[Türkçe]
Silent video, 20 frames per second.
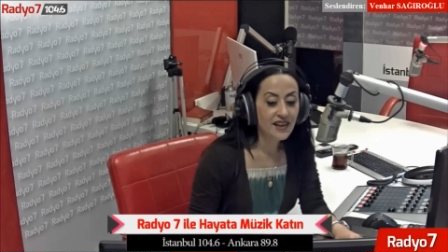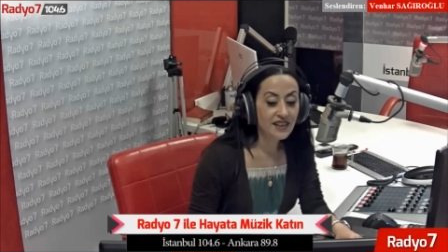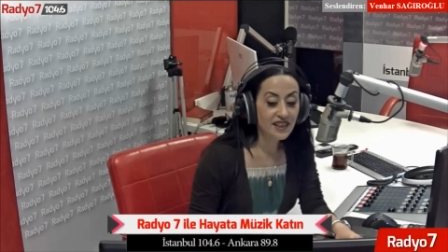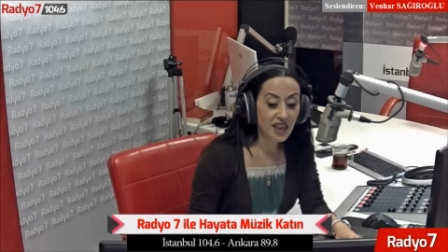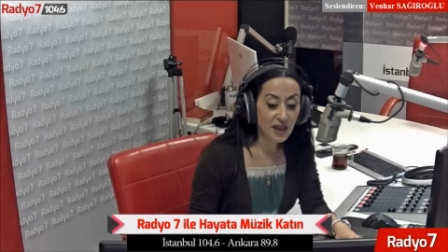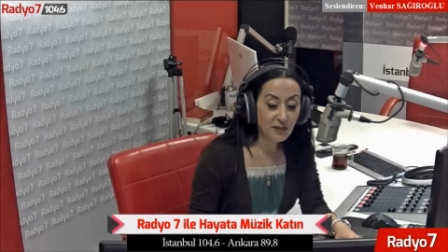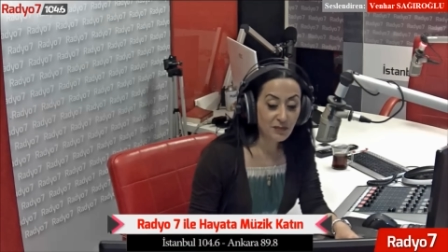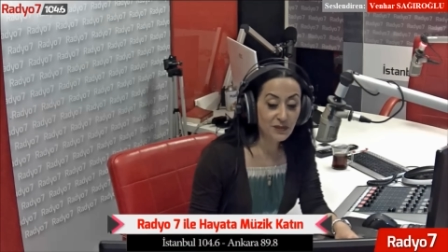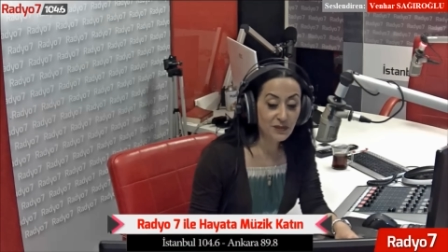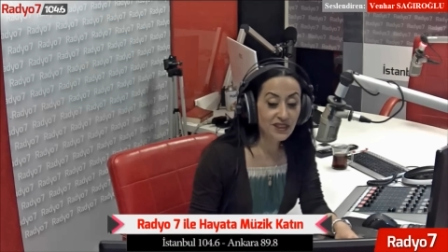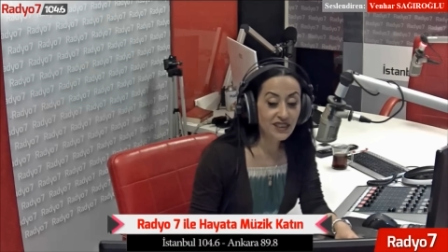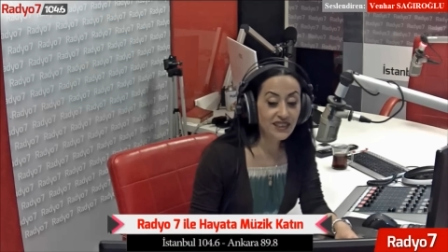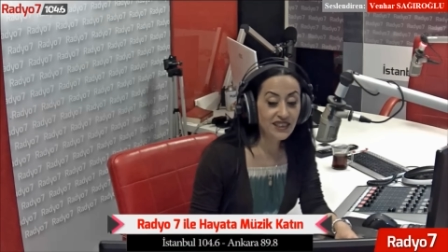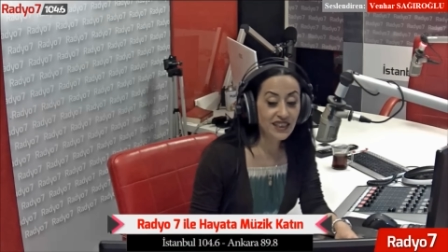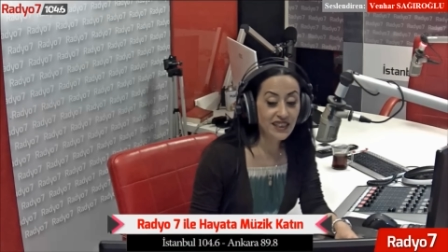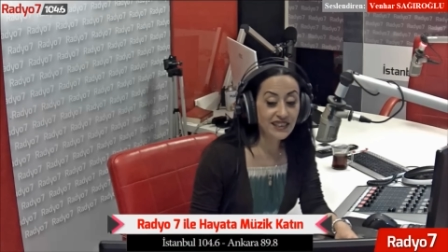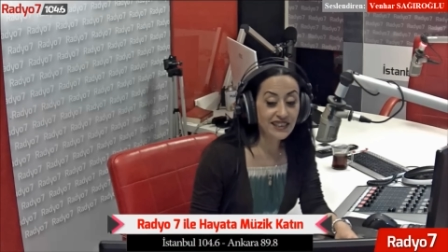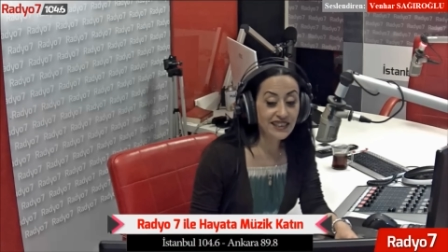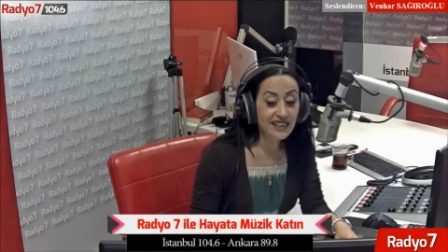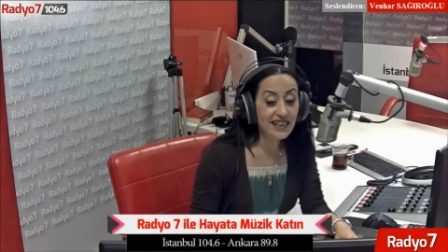yaptığı
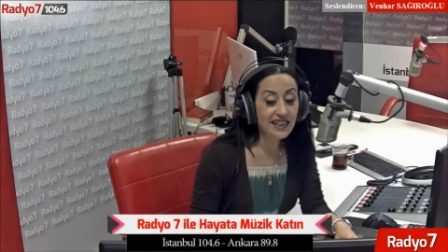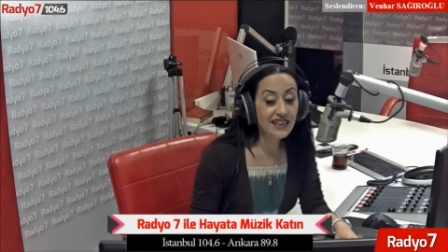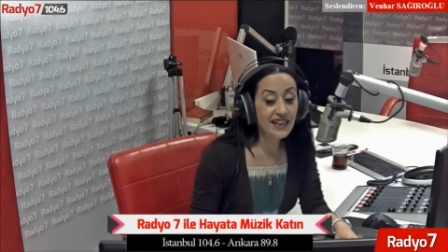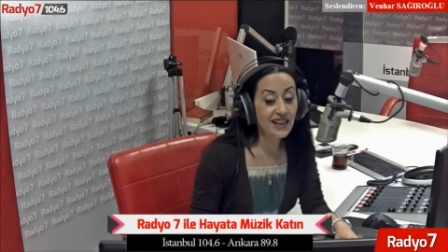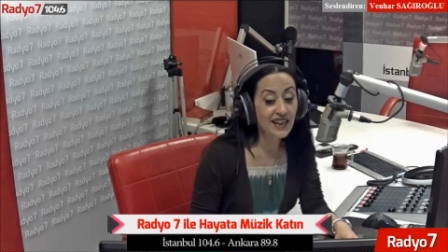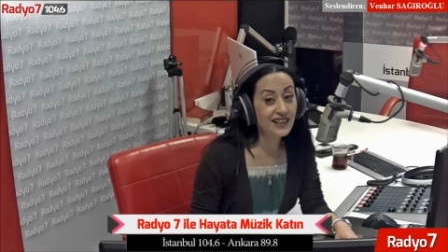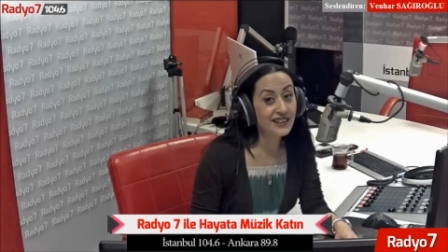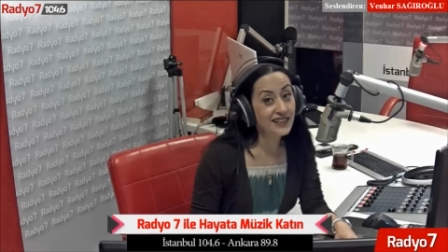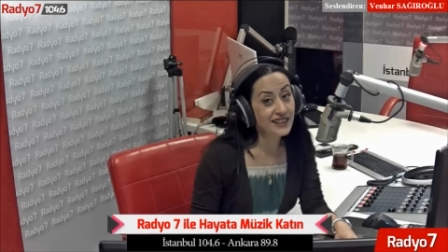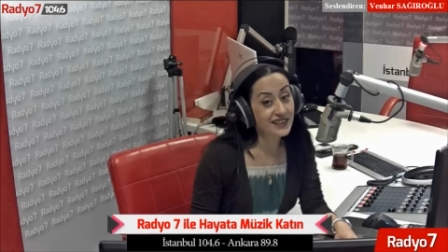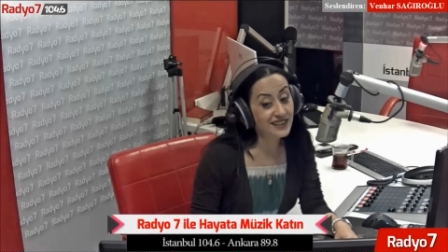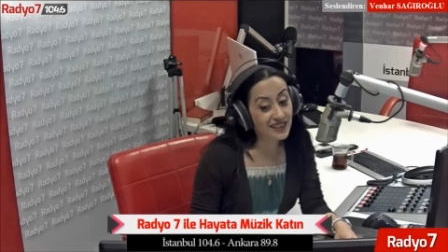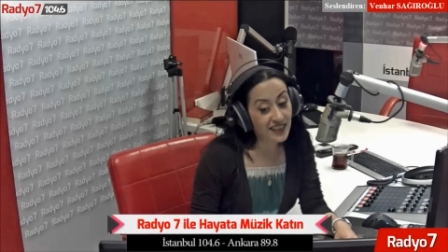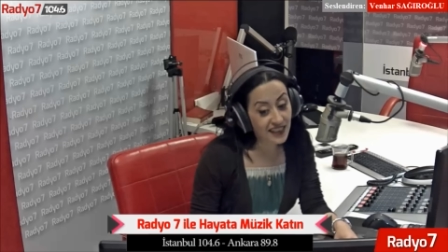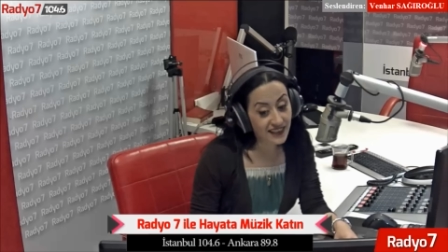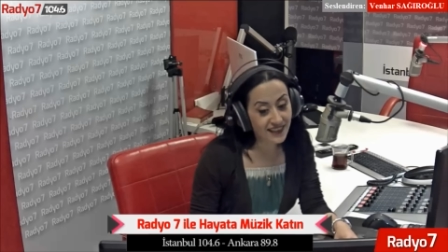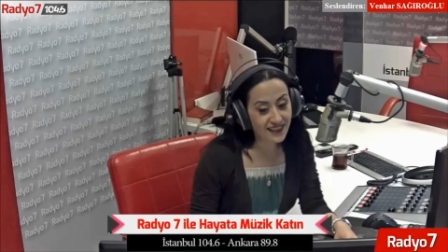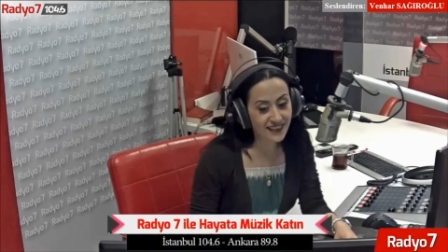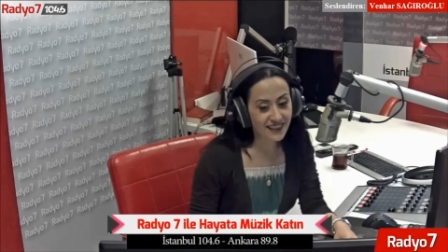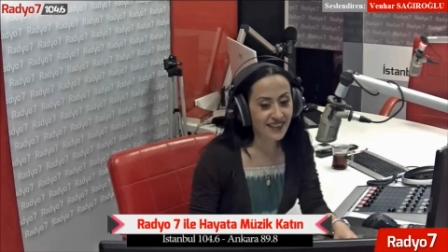yanına kaldı
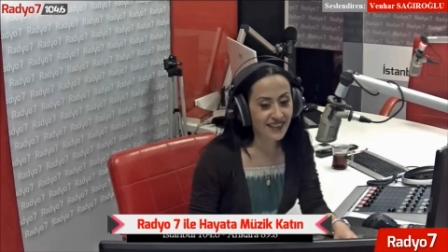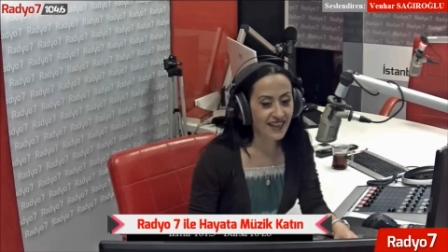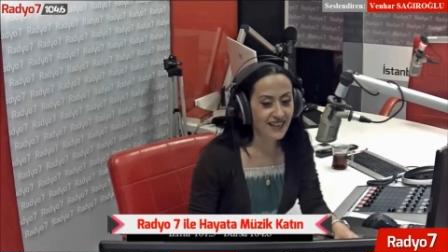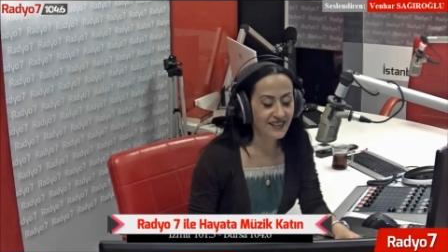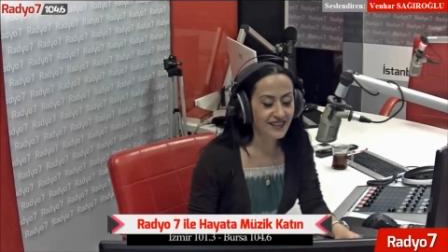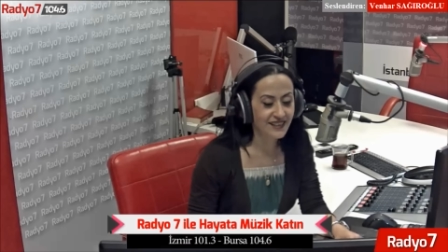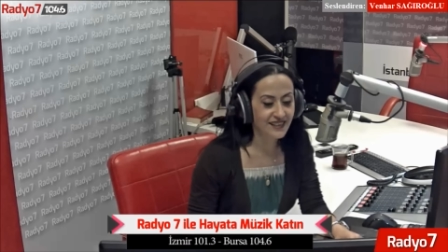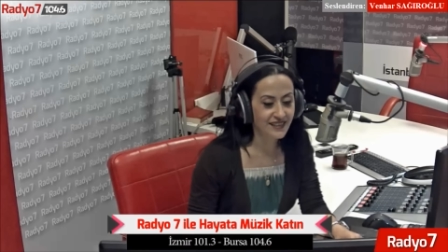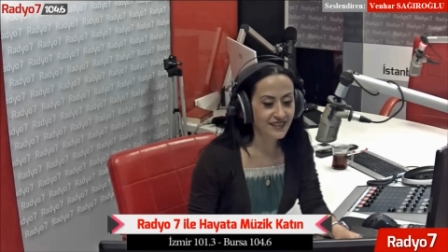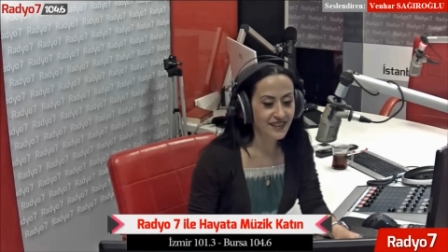sanırlar.